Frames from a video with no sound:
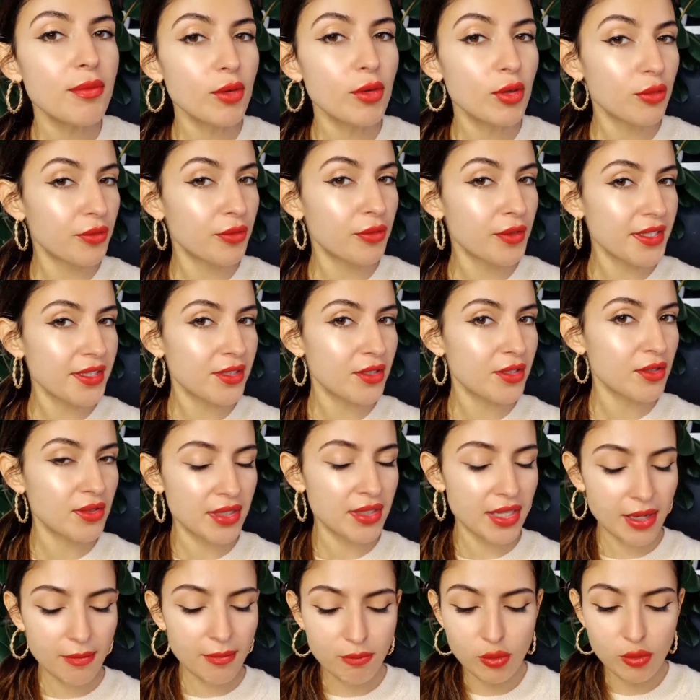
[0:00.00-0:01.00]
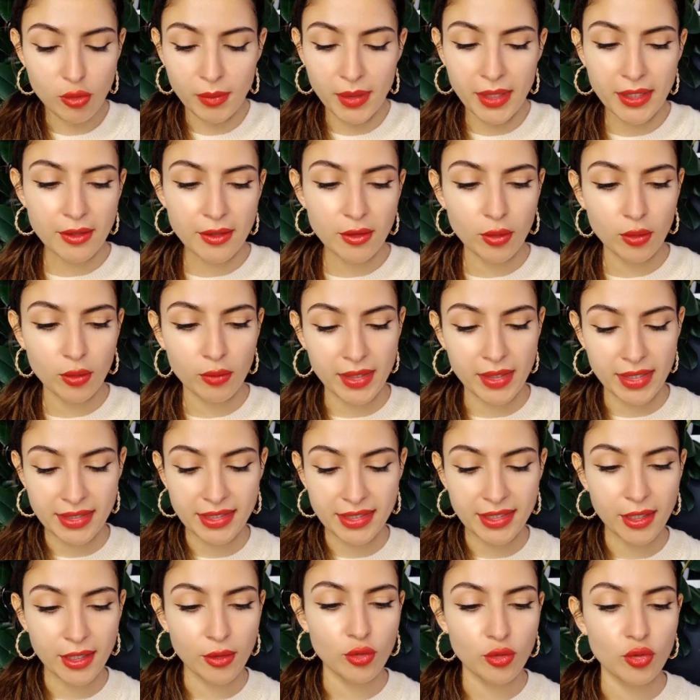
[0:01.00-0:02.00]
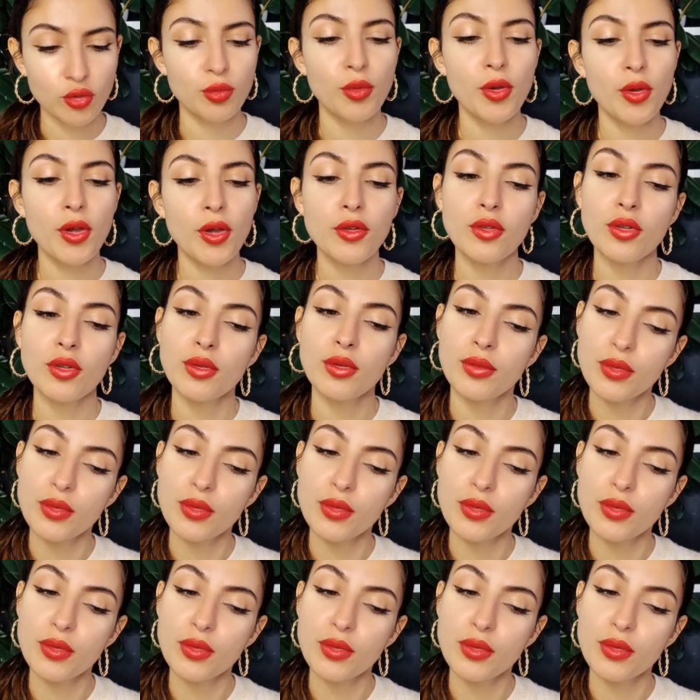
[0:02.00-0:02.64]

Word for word: professionnelles pour mettre, on va dire, du beurre dans